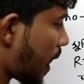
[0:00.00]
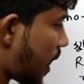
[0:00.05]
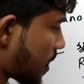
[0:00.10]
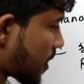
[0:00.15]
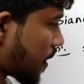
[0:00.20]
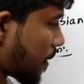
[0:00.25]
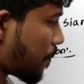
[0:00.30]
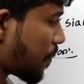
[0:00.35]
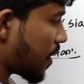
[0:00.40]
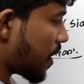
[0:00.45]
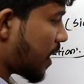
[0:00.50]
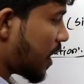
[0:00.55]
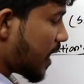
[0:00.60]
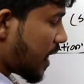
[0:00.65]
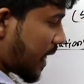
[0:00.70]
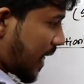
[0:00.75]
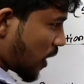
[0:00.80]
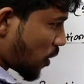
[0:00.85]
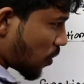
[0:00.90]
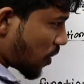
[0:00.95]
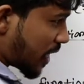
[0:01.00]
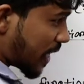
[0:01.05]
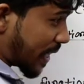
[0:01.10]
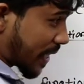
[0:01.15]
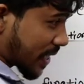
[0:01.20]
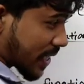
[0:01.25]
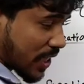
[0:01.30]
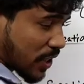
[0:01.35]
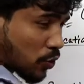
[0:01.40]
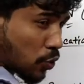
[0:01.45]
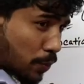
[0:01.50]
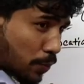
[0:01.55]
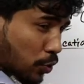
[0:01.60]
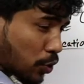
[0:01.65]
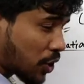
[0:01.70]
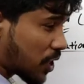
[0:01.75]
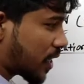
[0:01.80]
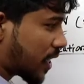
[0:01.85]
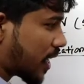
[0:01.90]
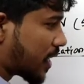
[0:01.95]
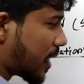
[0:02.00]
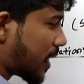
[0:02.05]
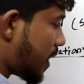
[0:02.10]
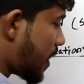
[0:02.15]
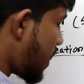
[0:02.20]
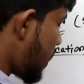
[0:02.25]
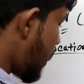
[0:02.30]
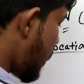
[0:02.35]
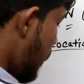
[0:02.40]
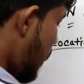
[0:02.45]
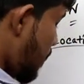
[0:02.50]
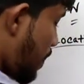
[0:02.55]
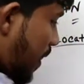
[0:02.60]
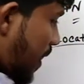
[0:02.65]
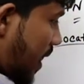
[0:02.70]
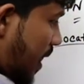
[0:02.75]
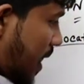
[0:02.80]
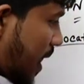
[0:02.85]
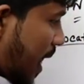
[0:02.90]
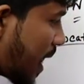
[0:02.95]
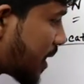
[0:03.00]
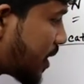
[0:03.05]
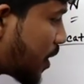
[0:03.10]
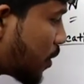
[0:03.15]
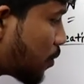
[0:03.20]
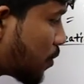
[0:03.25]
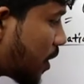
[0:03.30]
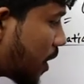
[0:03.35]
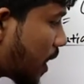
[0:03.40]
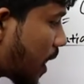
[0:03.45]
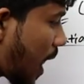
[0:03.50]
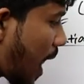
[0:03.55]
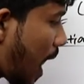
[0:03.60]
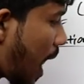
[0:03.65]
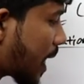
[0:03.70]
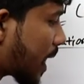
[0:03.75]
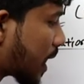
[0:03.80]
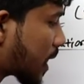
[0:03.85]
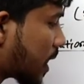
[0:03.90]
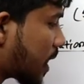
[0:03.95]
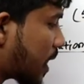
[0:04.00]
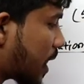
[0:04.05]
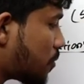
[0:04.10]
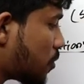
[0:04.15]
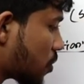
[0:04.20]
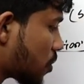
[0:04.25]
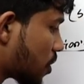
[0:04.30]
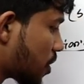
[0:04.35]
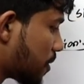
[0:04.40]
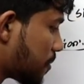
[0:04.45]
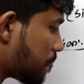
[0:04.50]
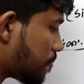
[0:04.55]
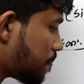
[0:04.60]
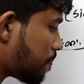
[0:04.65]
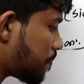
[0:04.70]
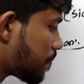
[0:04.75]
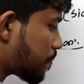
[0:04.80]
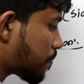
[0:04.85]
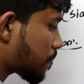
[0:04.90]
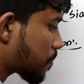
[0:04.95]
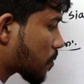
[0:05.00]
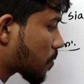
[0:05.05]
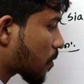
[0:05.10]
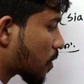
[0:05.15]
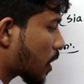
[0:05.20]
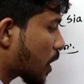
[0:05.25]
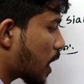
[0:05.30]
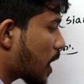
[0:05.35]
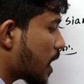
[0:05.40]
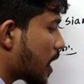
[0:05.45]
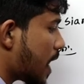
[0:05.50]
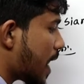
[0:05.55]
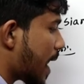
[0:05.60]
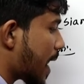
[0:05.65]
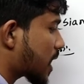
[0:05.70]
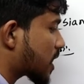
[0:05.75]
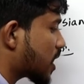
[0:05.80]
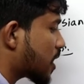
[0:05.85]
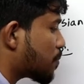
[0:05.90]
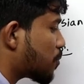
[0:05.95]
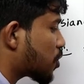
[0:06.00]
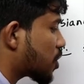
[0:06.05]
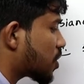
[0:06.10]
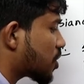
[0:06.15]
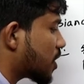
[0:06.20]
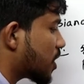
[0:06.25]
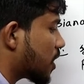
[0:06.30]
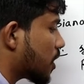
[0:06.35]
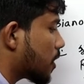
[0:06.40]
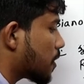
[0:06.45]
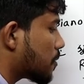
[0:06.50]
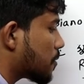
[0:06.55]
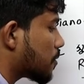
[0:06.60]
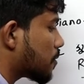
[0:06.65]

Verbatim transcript: আচ্ছা এই জন্য ইলেকট্রিক সিগনেল উৎপত্তি দেখেই মানে এই অ্যাসে নোটের আর একটা নাম হচ্ছে অ্যাকশন পটেনশিয়াল